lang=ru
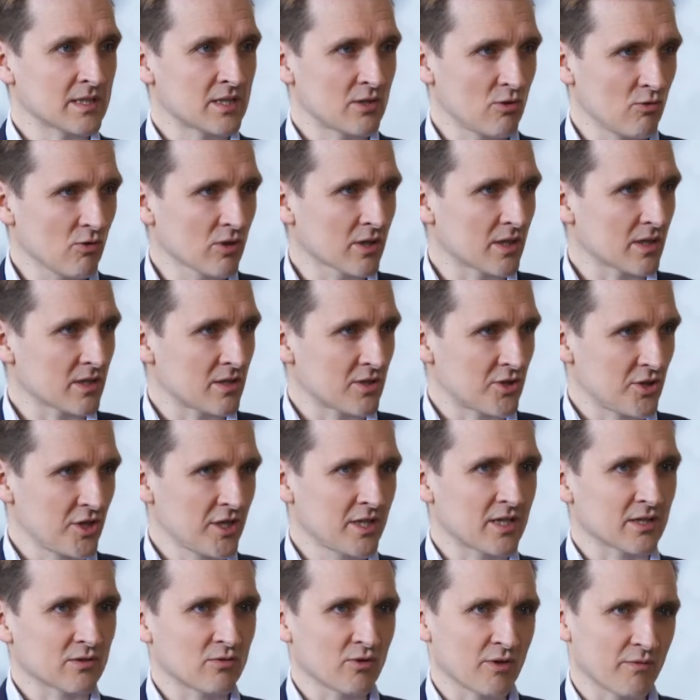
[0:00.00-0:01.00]
астролог — это
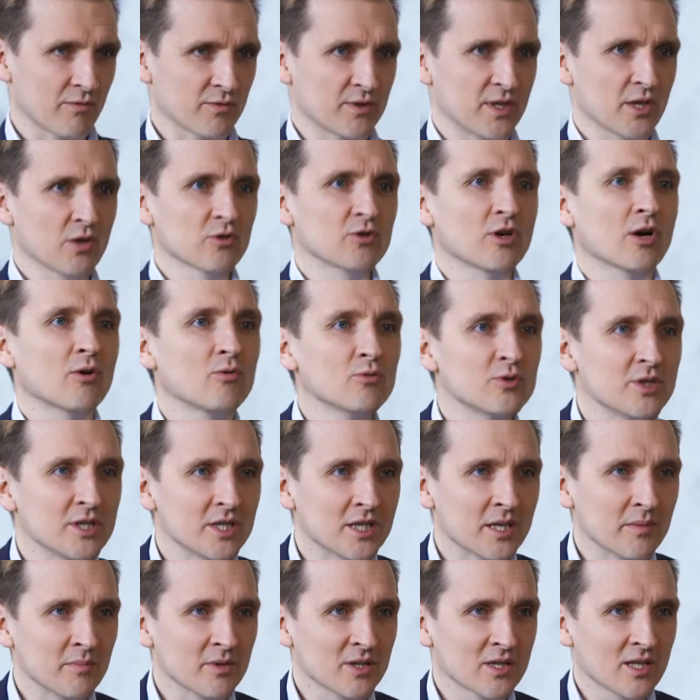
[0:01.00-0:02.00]
человек, который выдает какую-то
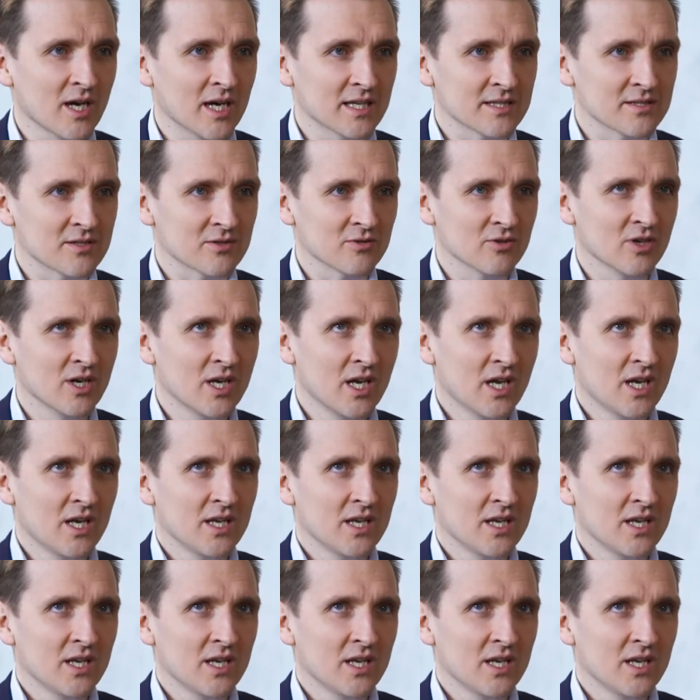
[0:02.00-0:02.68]
рекомендацию.